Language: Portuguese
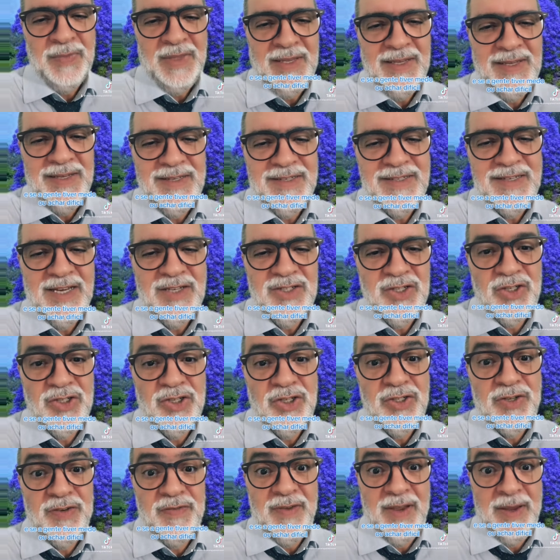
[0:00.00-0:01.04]
E se a
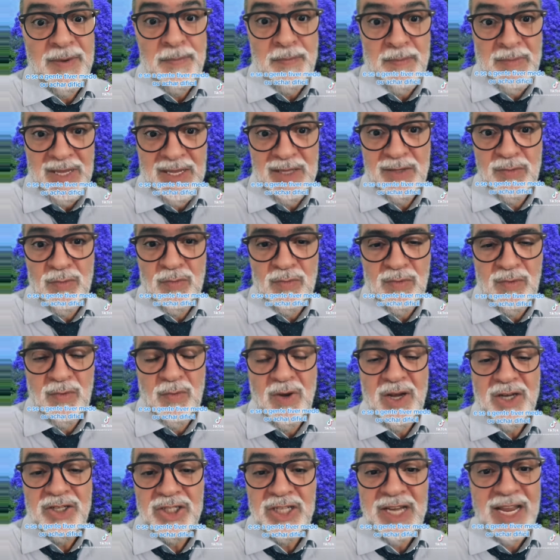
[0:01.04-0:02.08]
gente tiver medo
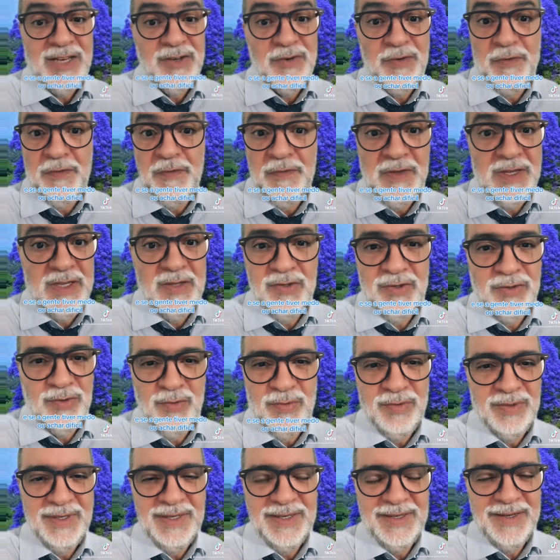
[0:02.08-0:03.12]
ou achar
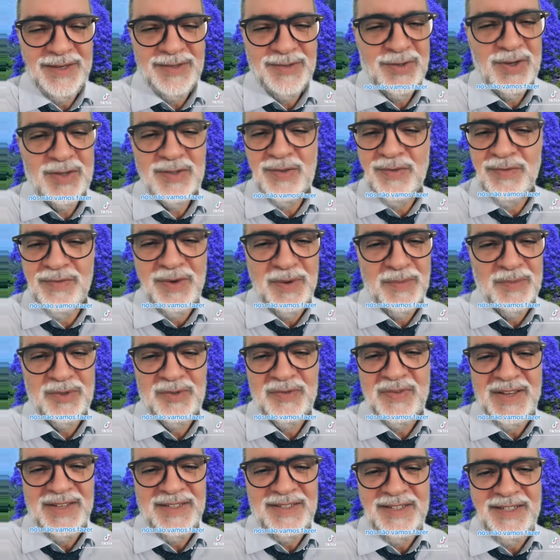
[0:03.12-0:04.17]
difícil, nós não vamos
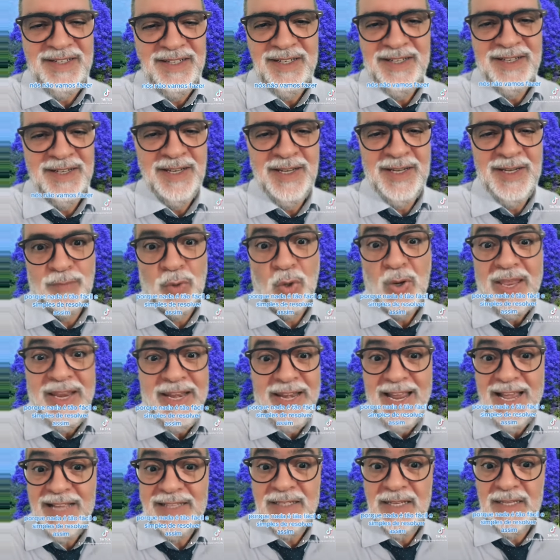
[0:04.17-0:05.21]
fazer. Porque
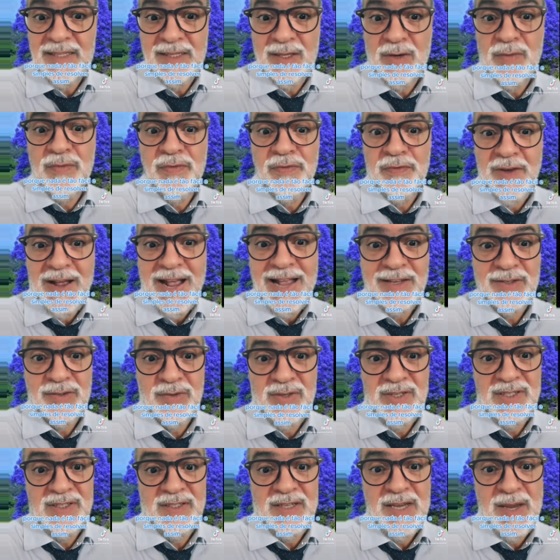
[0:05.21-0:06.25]
nada é tão
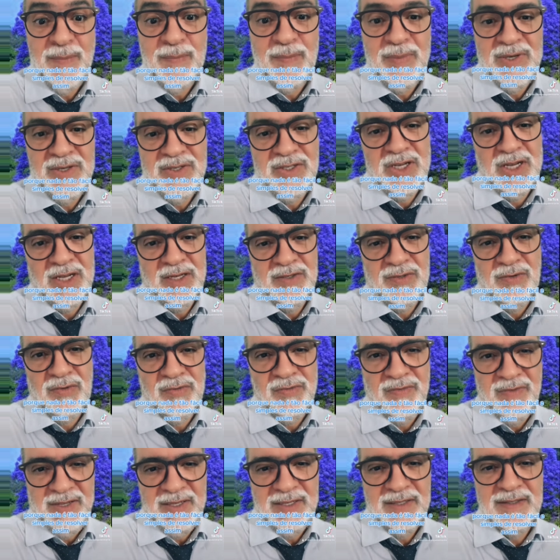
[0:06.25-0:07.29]
fácil e simples de
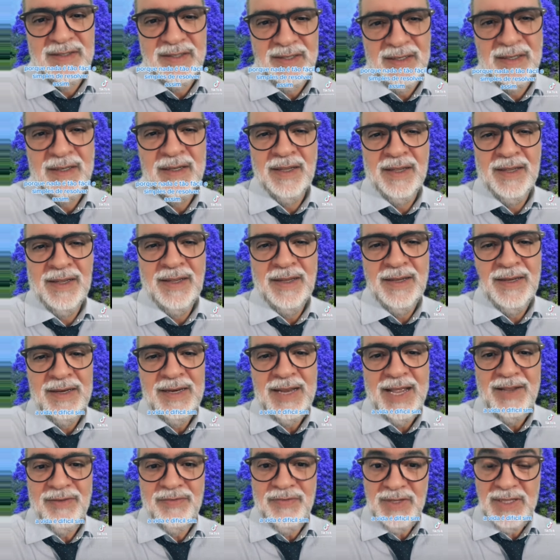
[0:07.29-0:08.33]
resolver assim.
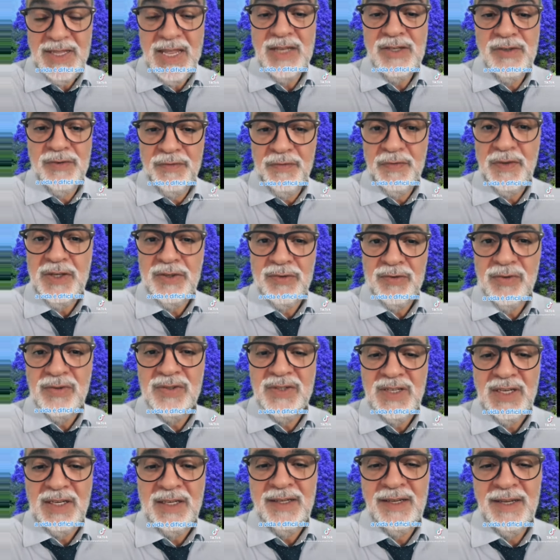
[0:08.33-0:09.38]
A vida é difícil,
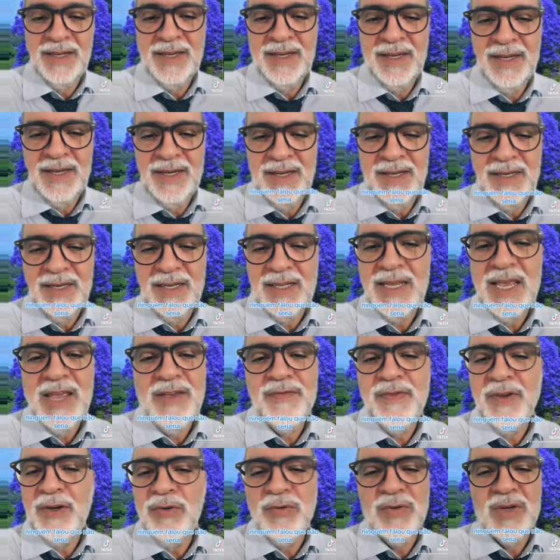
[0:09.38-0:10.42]
sim. Ninguém
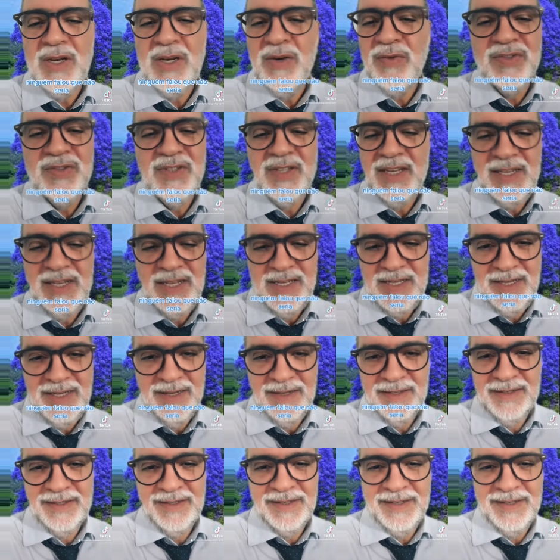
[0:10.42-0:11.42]
falou que não seria.